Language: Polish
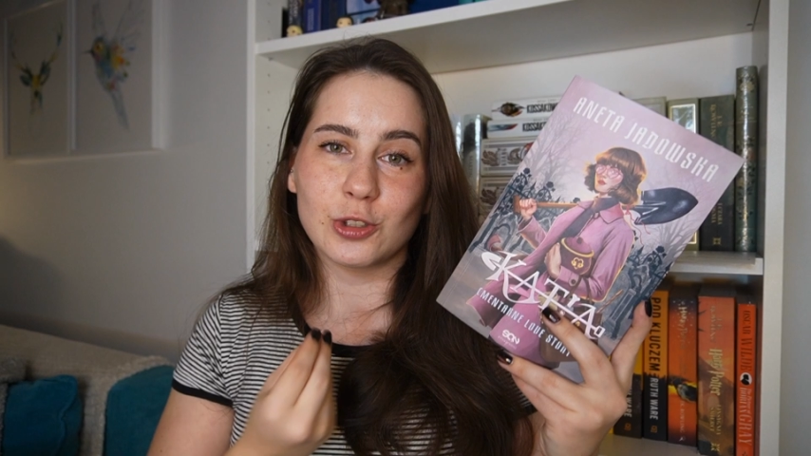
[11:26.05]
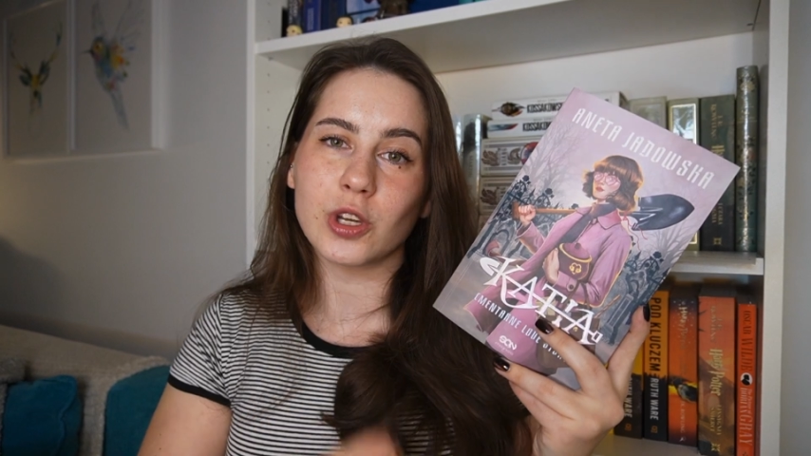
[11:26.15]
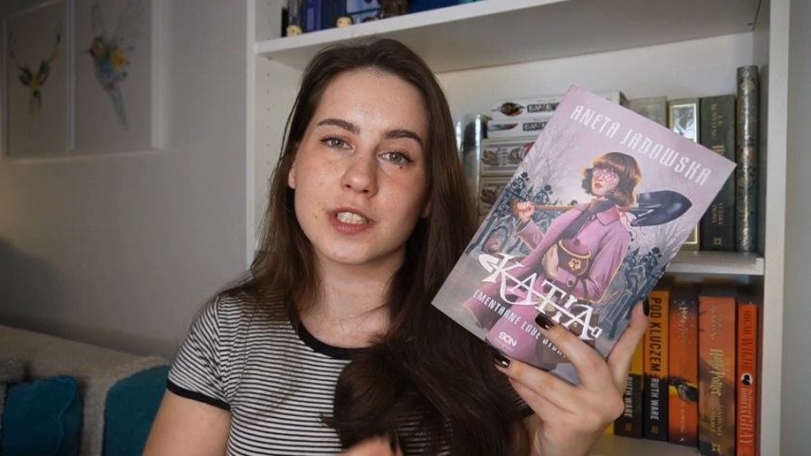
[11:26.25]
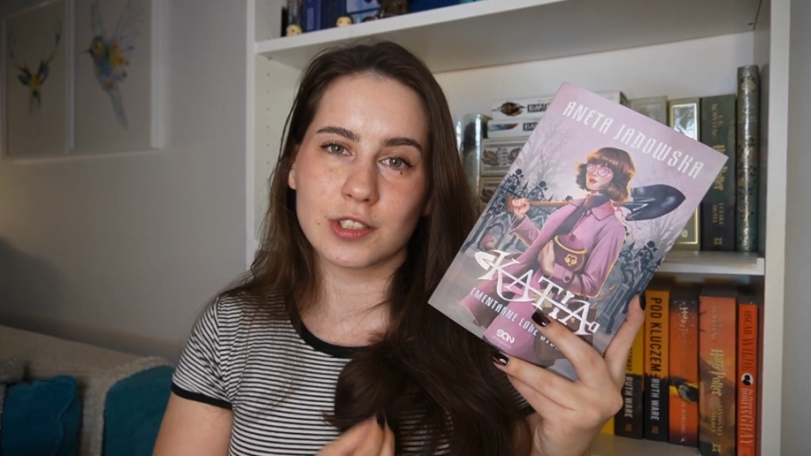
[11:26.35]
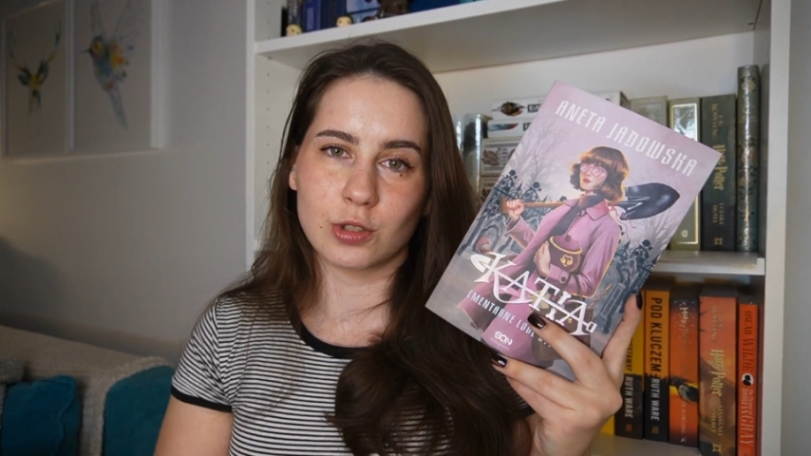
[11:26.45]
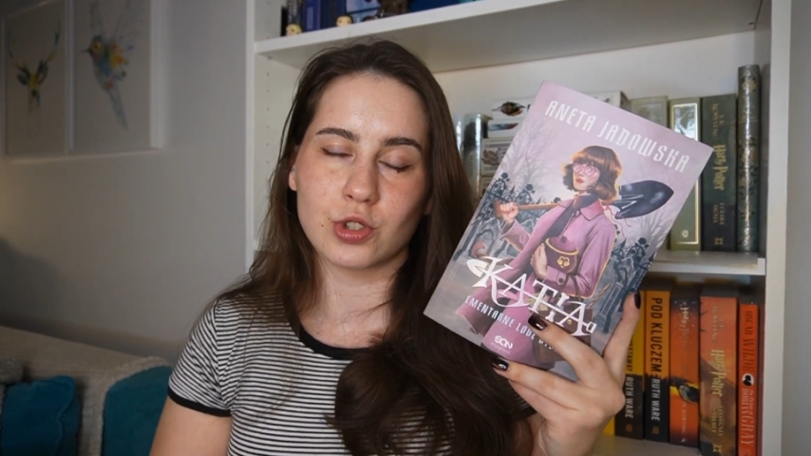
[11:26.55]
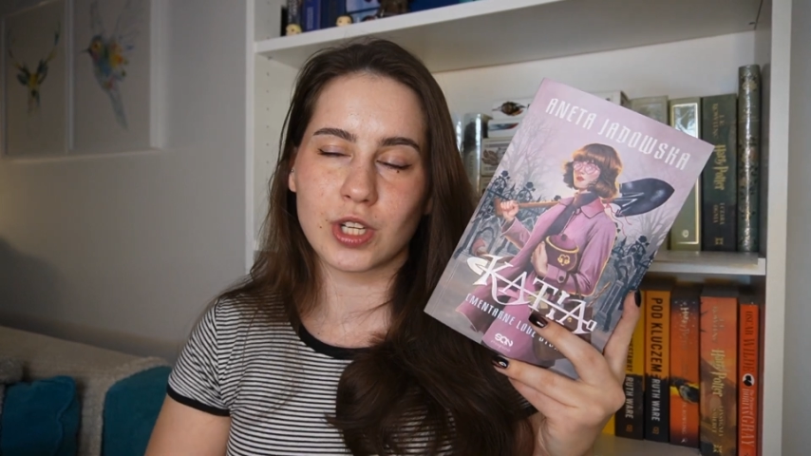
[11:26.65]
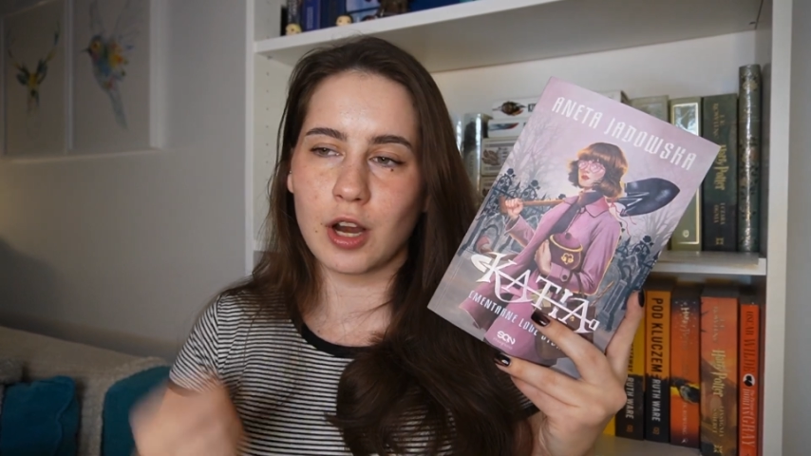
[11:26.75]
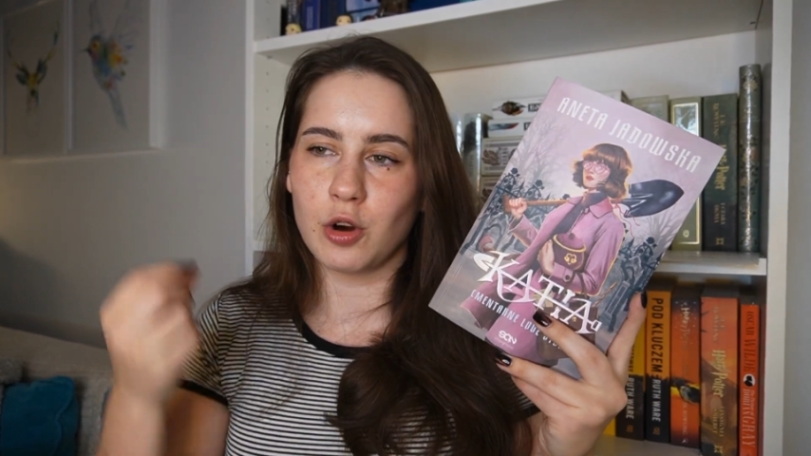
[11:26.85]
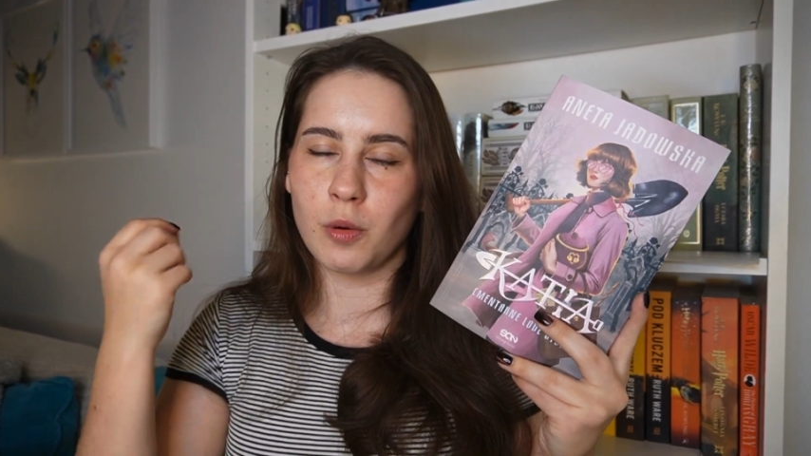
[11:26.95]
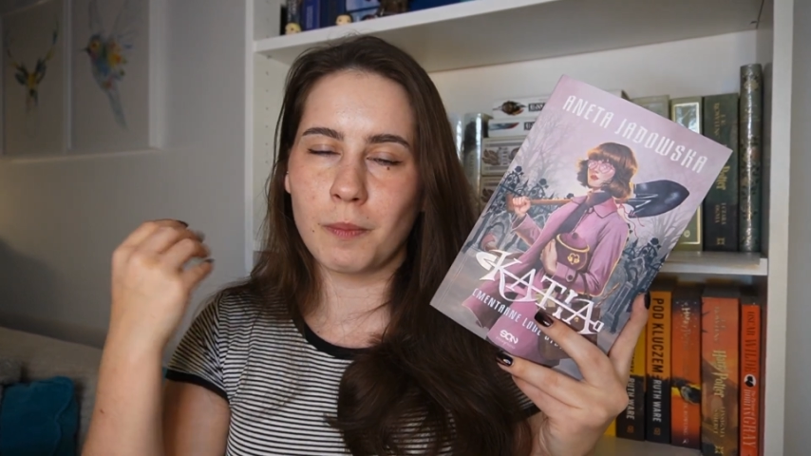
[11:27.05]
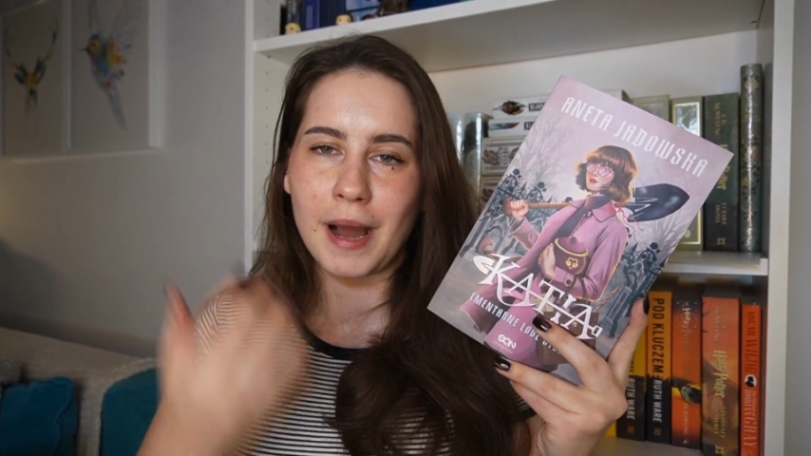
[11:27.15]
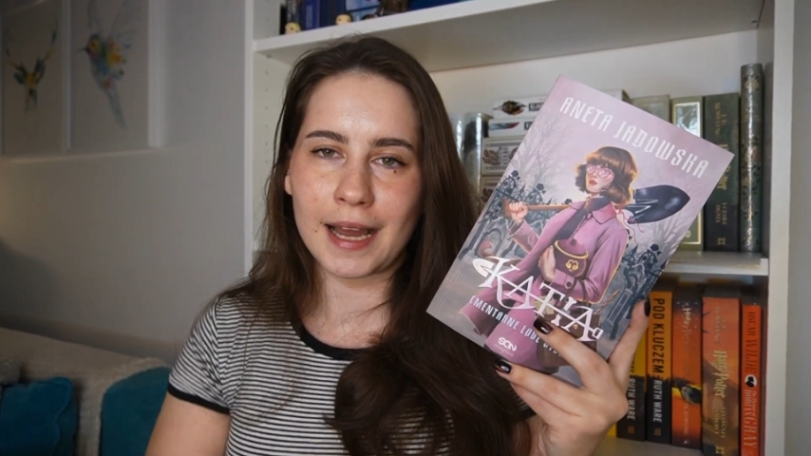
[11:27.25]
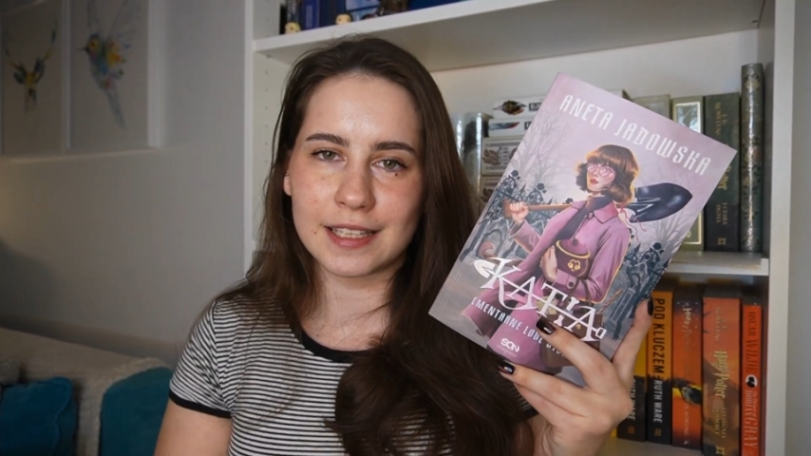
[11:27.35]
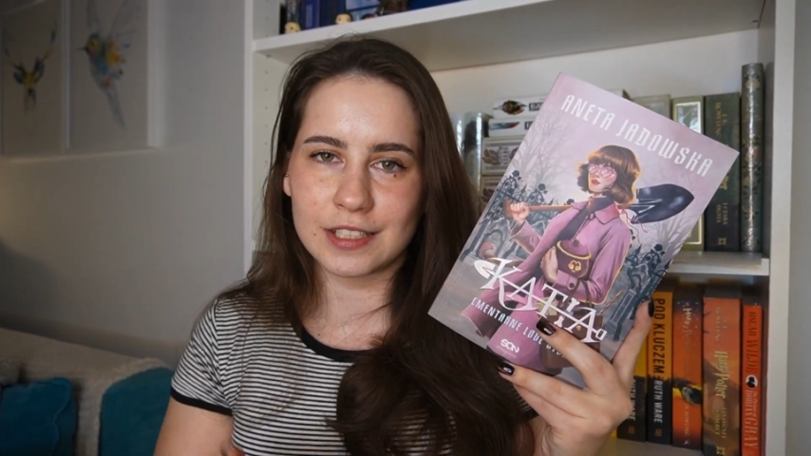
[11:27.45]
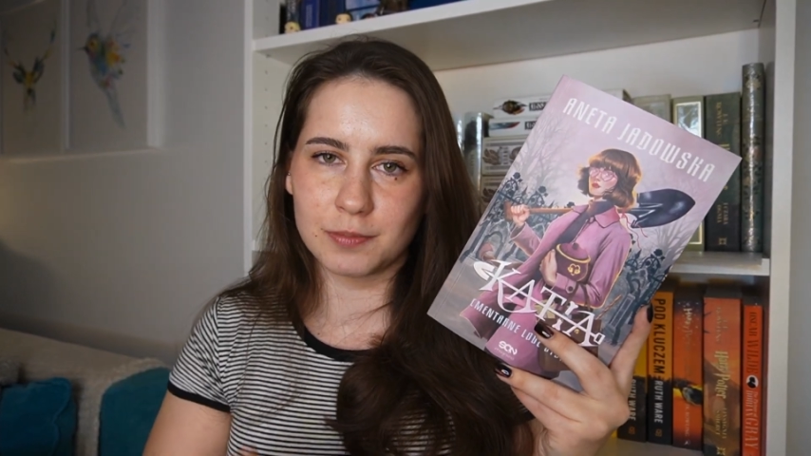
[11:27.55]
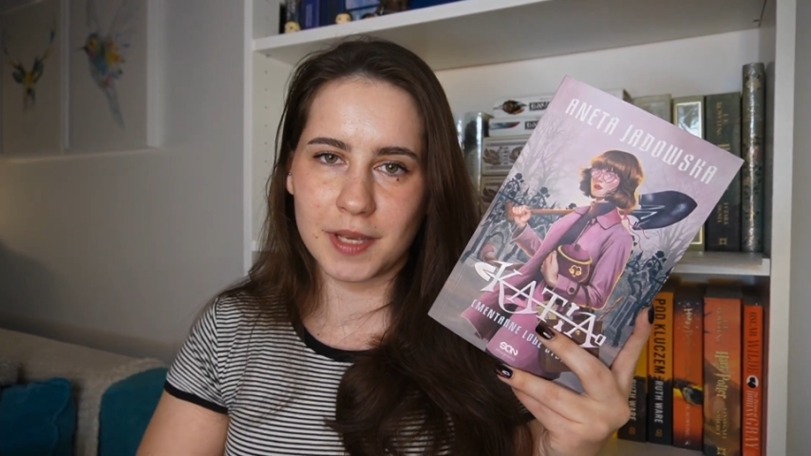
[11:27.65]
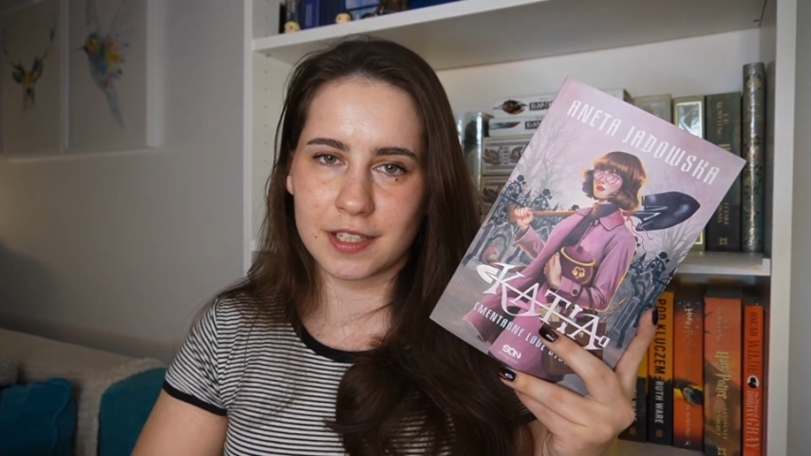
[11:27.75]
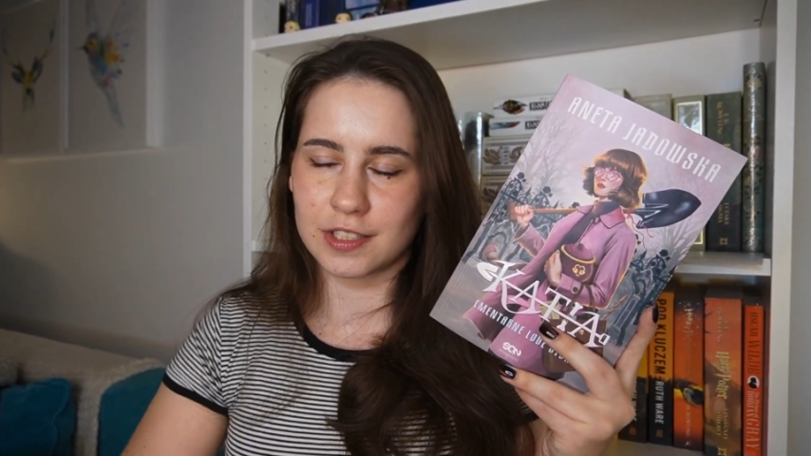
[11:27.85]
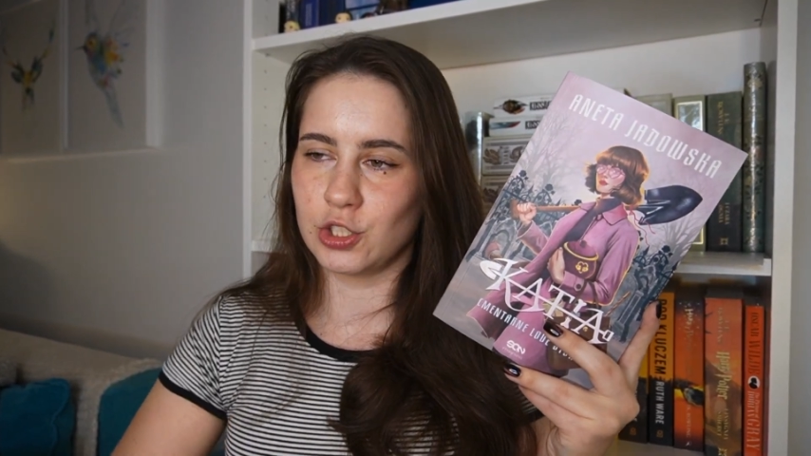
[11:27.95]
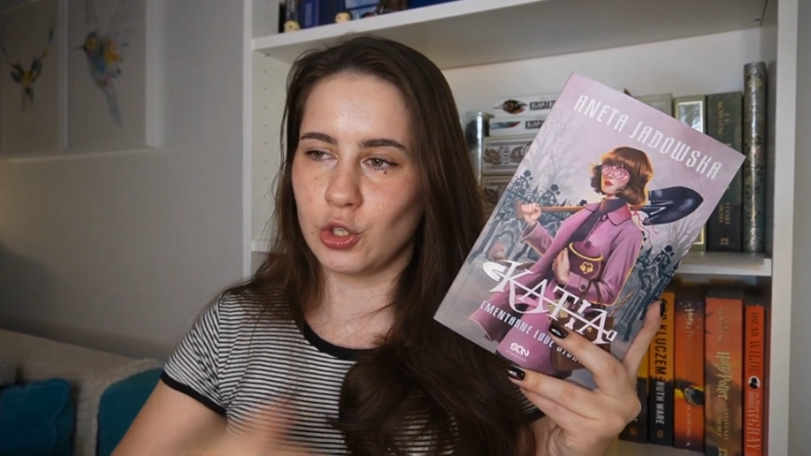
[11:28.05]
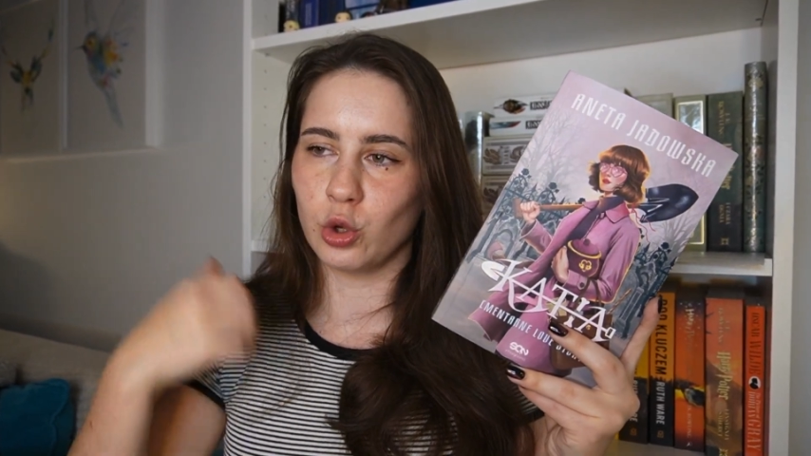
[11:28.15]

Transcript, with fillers: To jest książka o magii śmierci,